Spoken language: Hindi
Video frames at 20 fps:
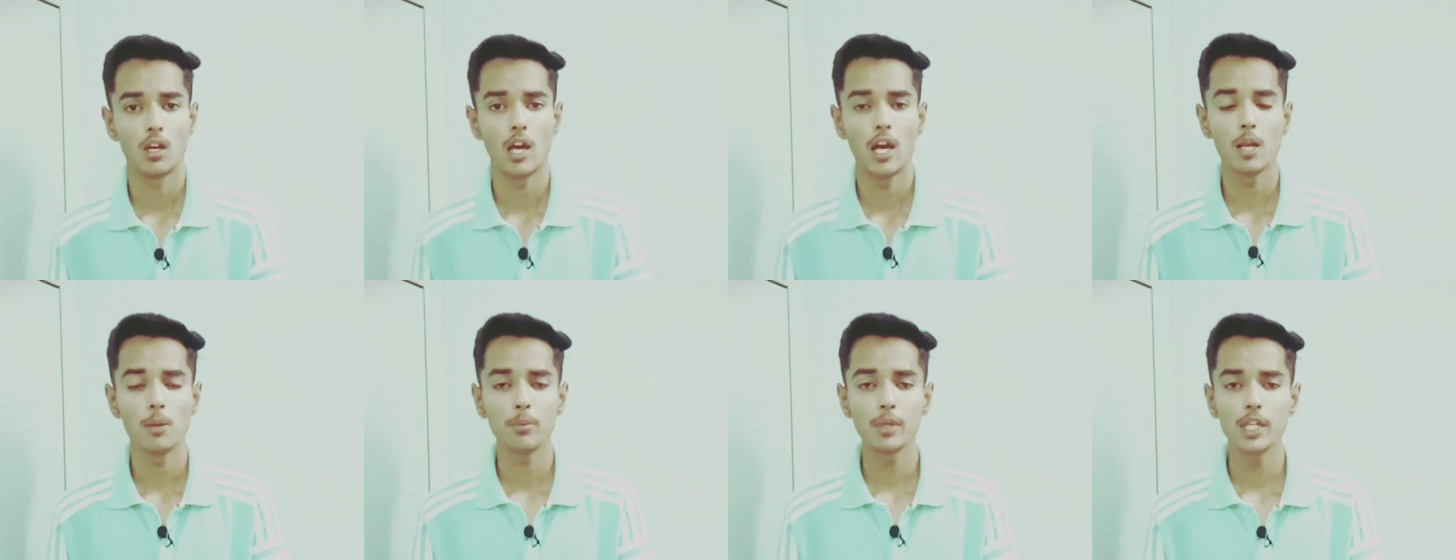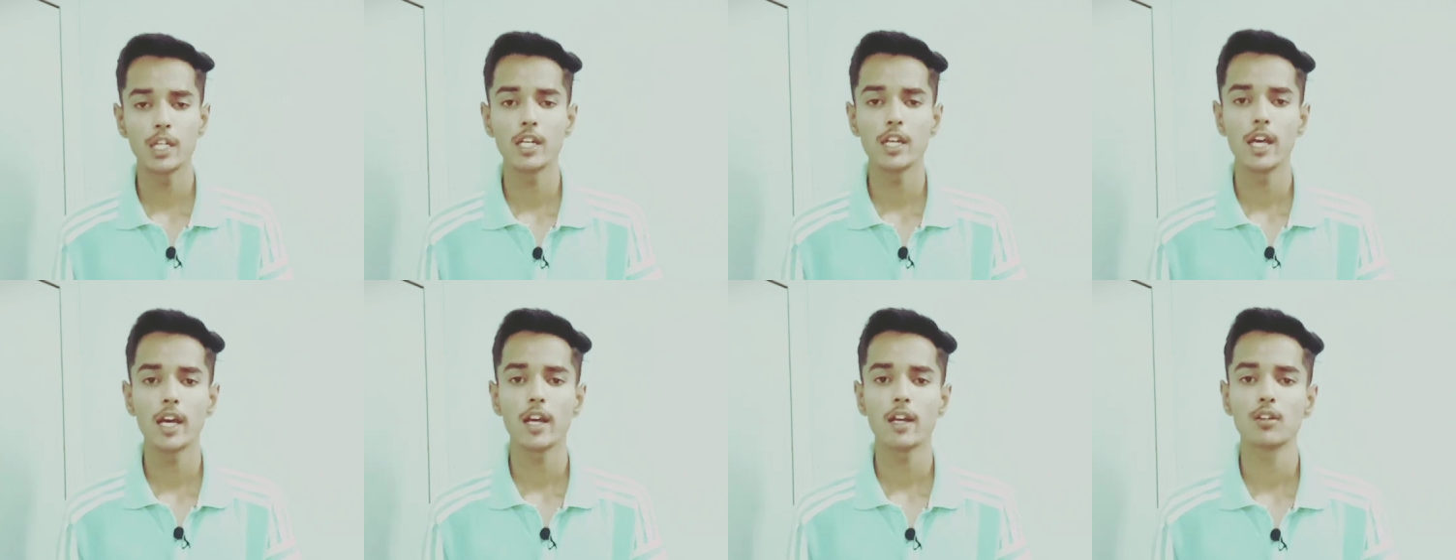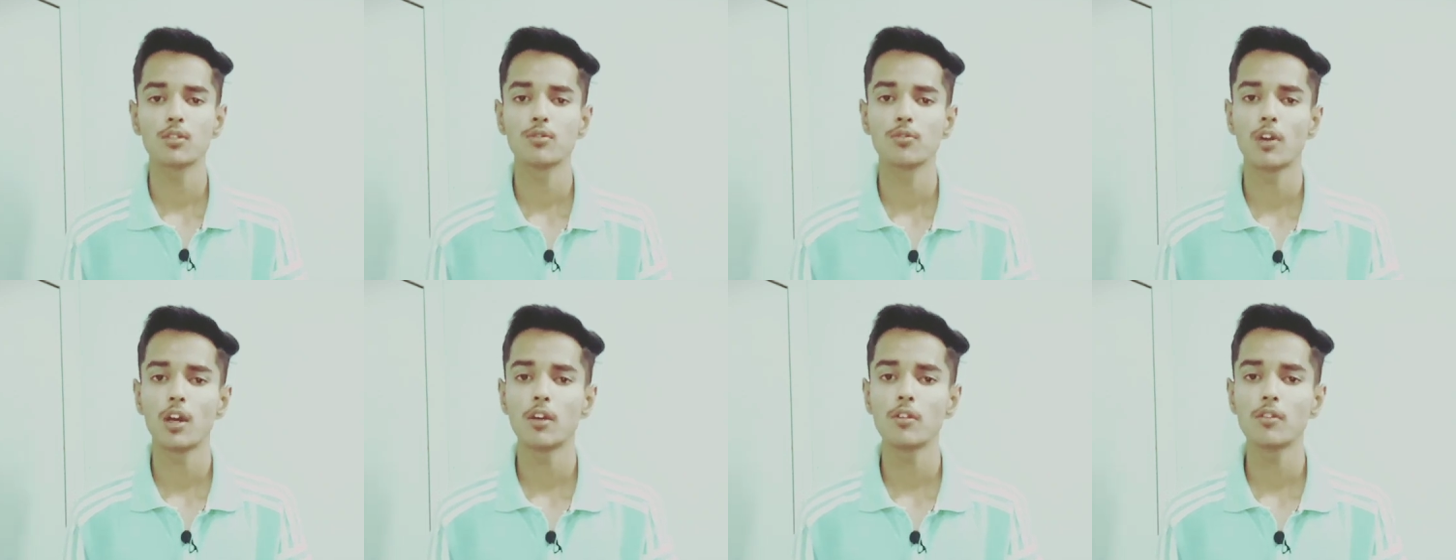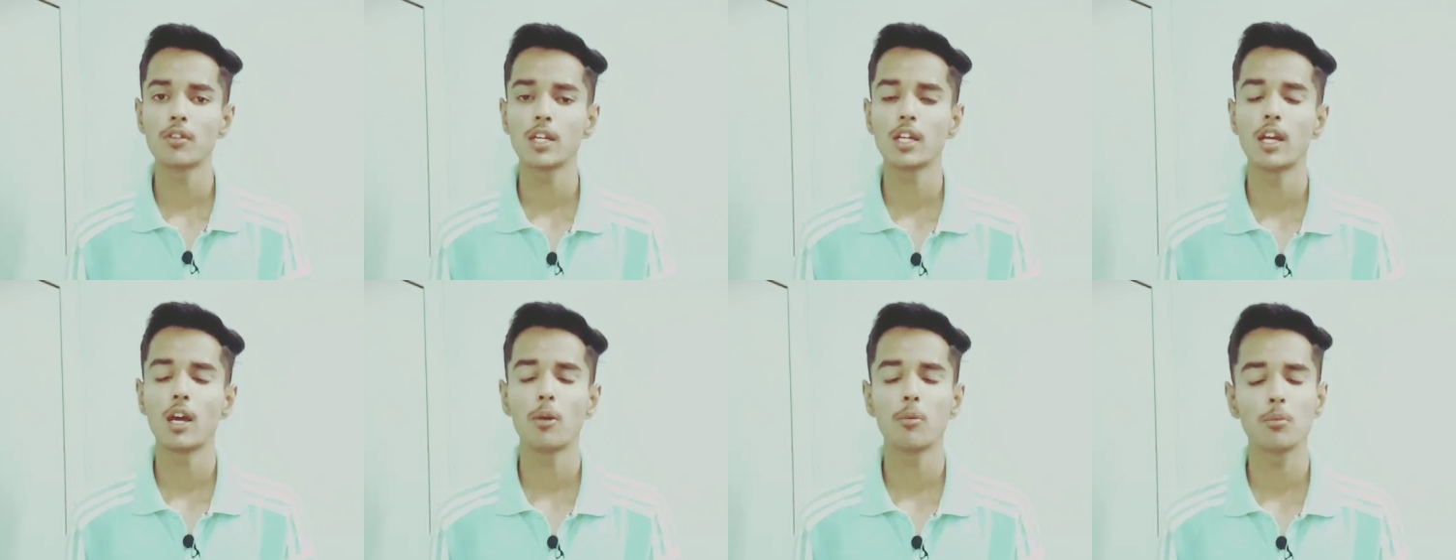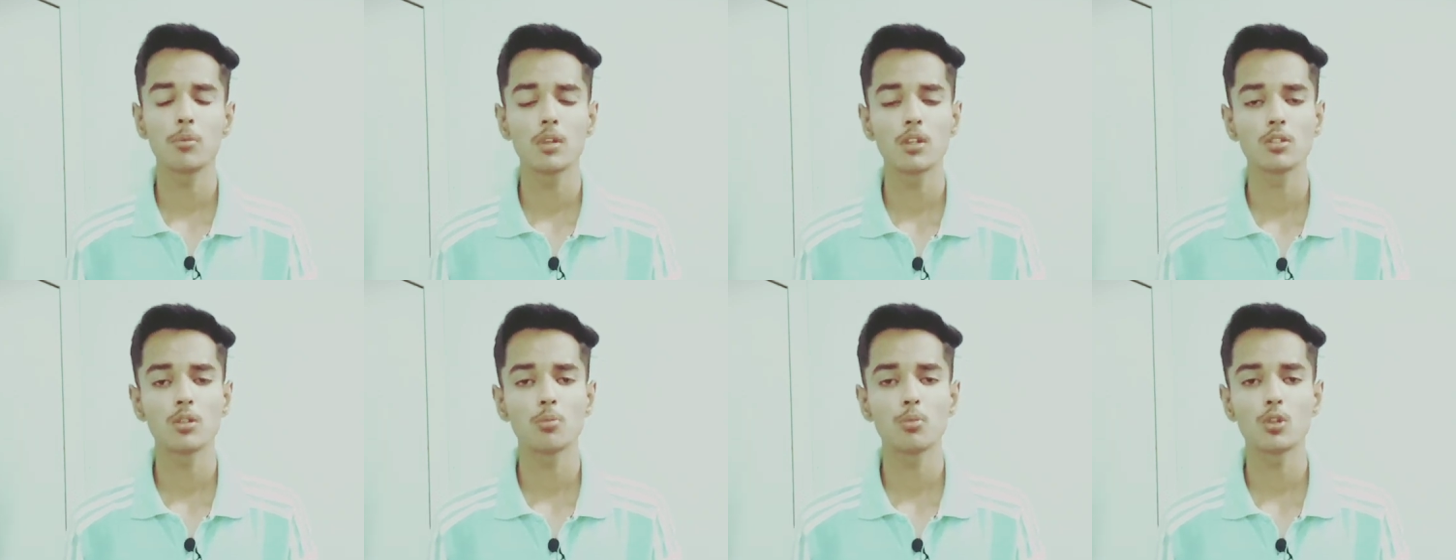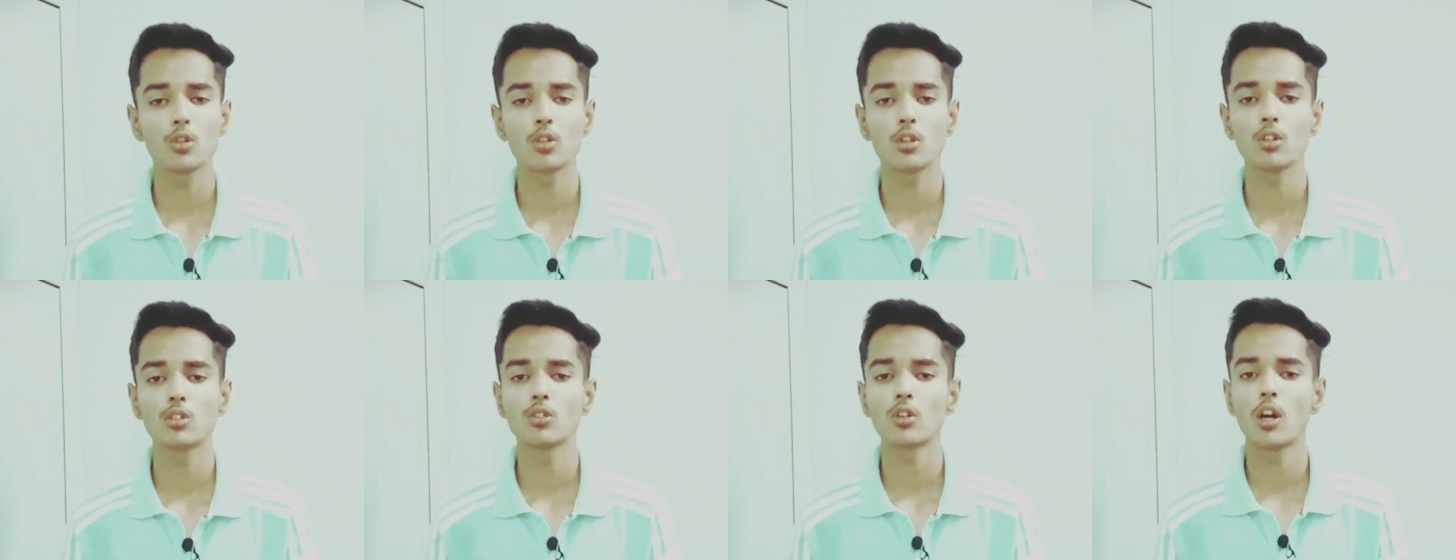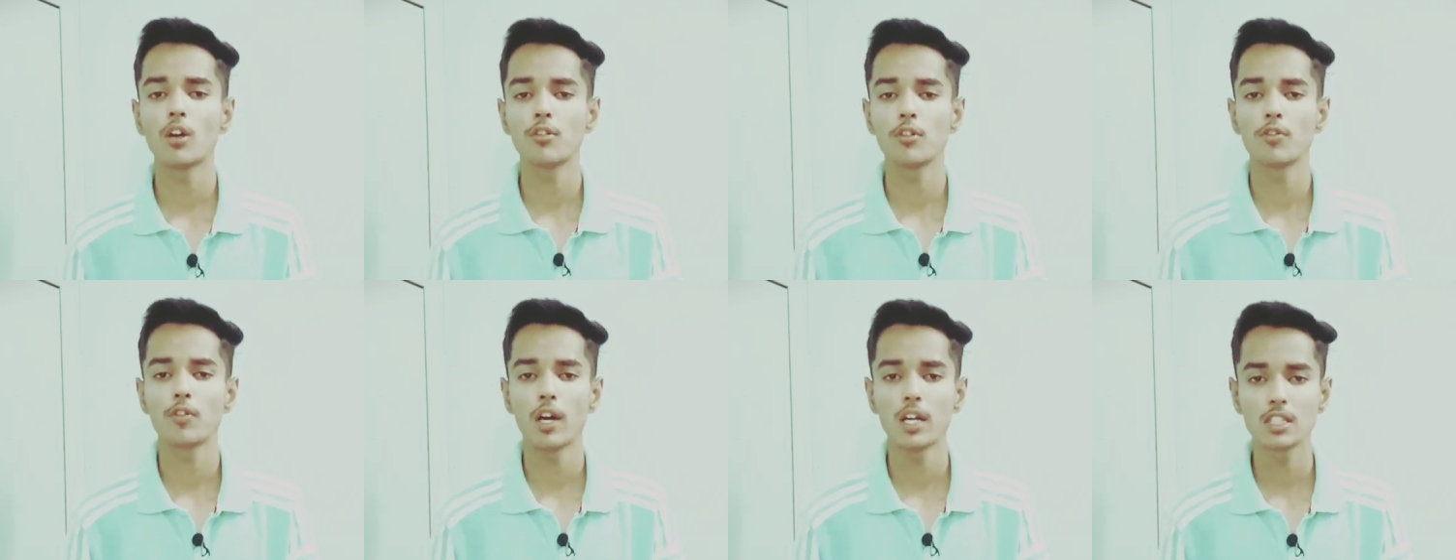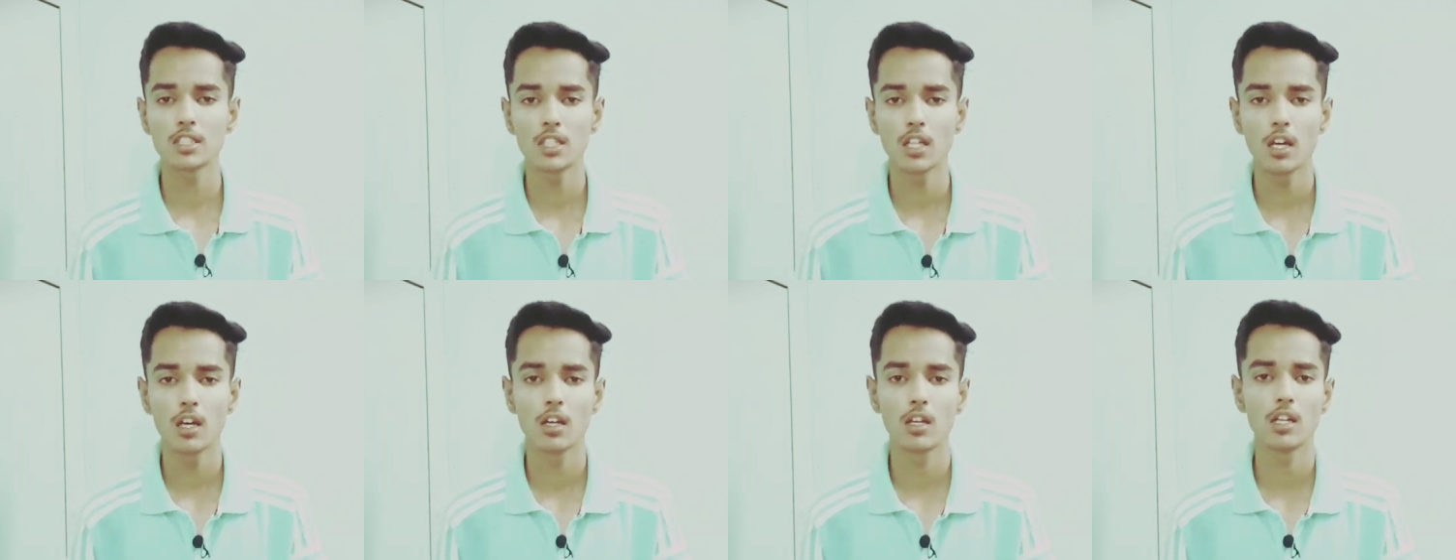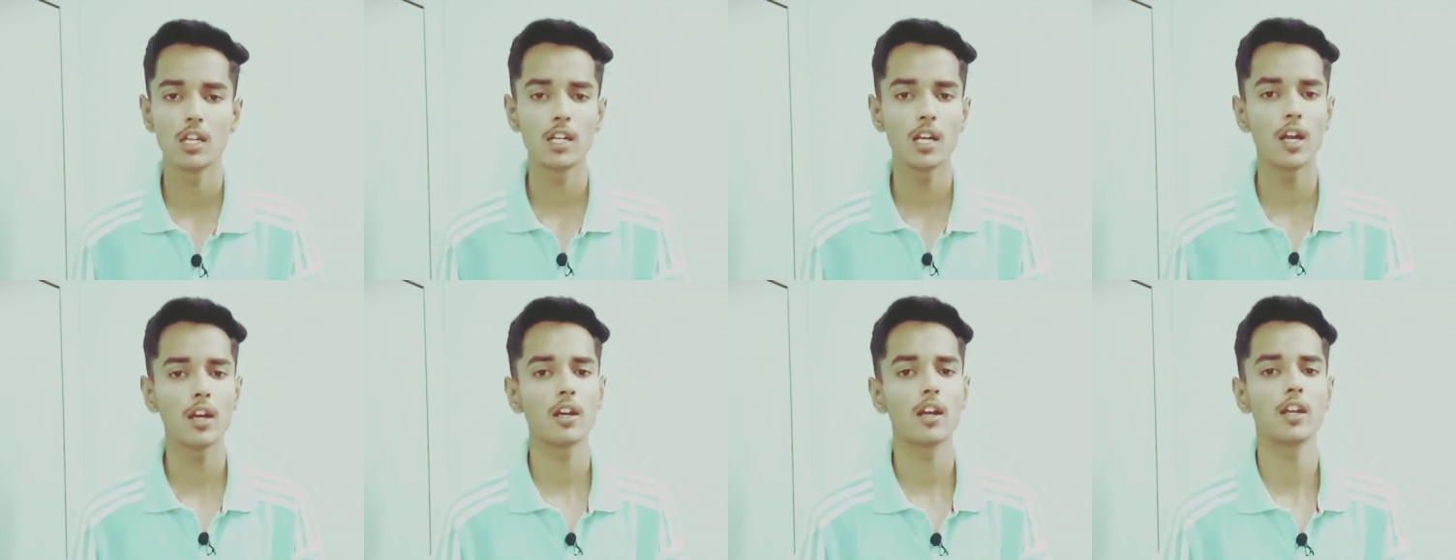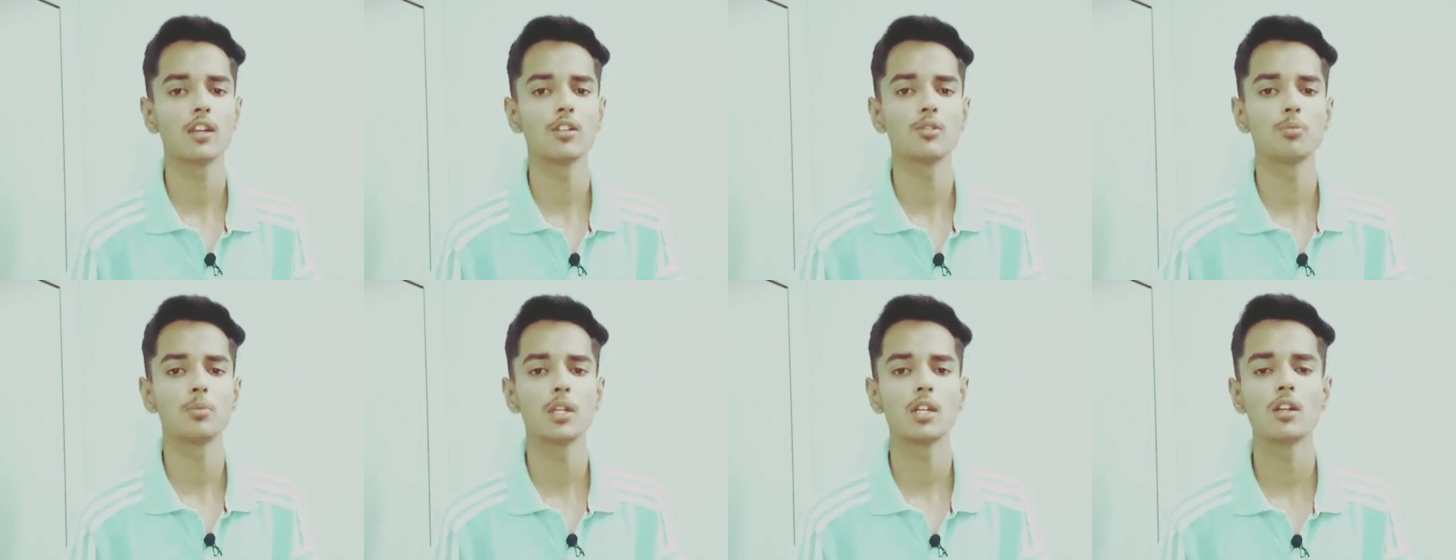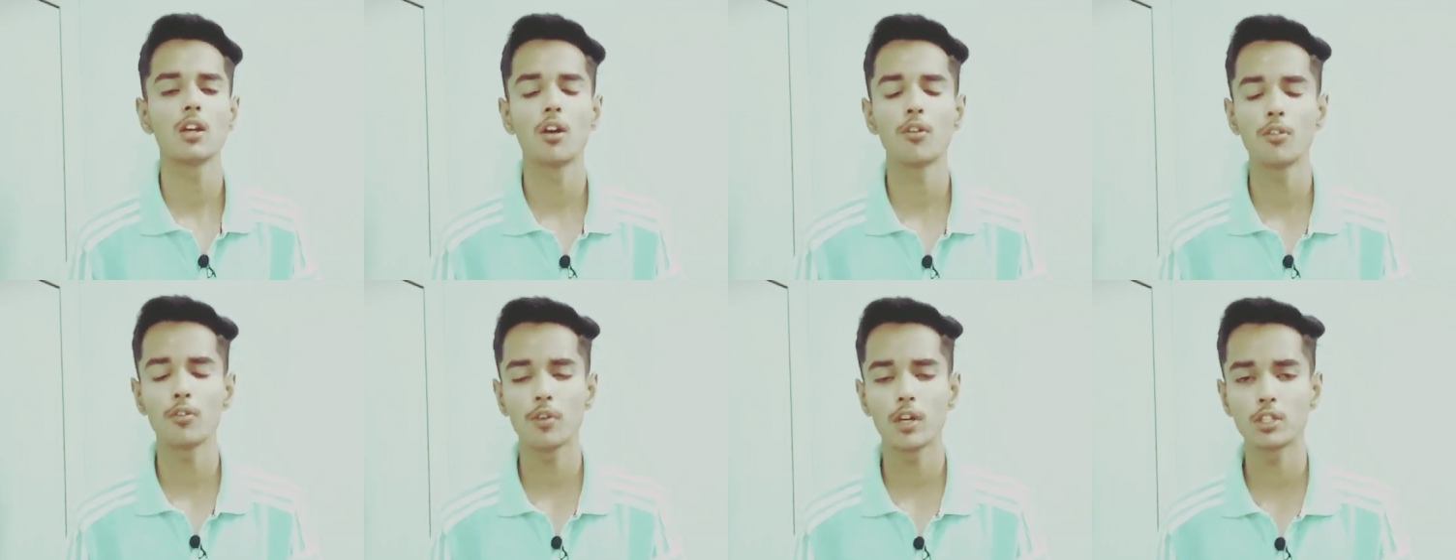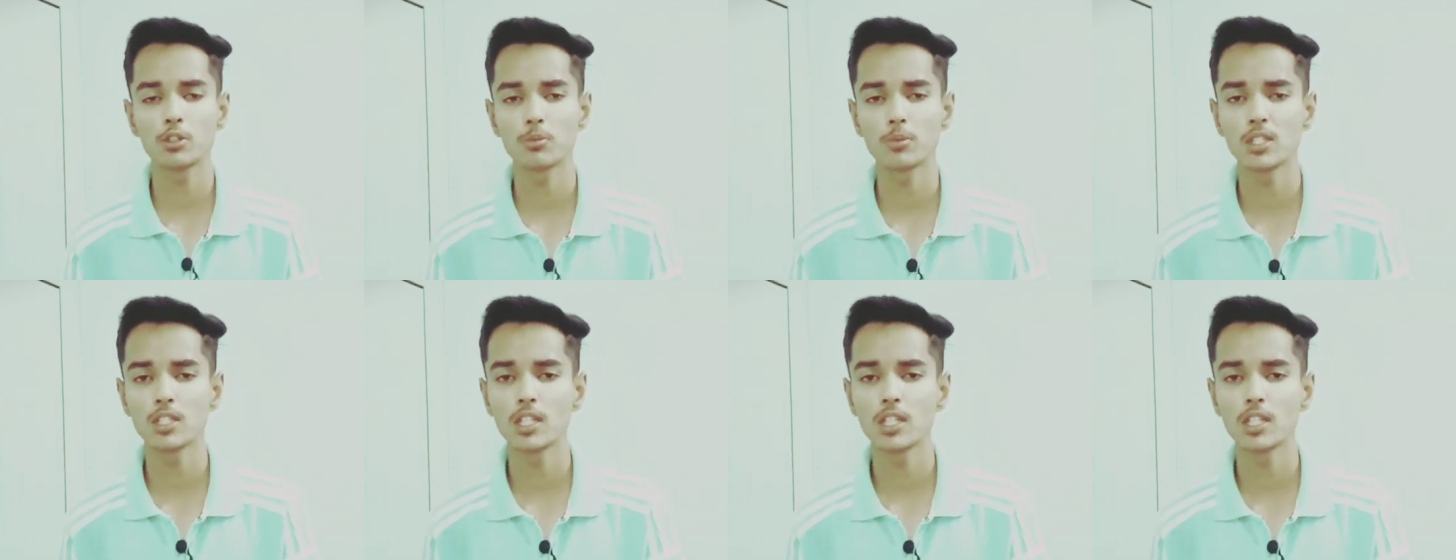एल पी डी डी आर एक्स फाइव की रैम का सपोर्ट होगा जो काफ़ी फास्ट है रीड एंड राइट स्पीड काफ़ी फास्ट मिल